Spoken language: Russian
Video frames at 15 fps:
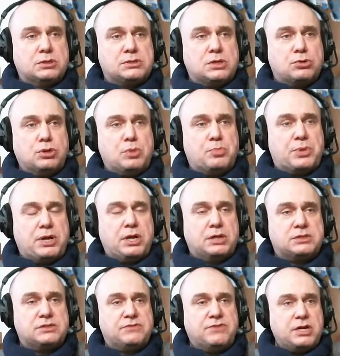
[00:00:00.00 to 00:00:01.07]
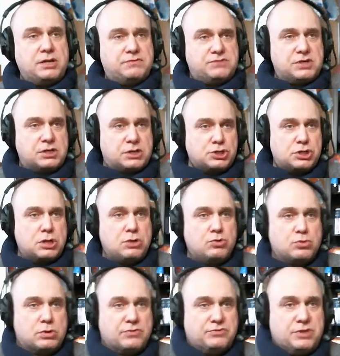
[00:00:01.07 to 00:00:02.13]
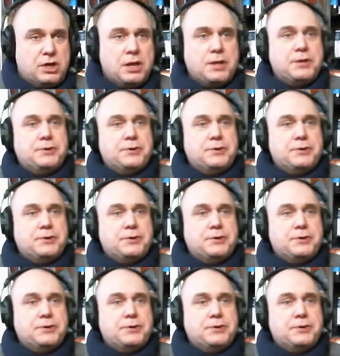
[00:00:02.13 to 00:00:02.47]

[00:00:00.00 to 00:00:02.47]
законопроект заварить все крышки люков, да?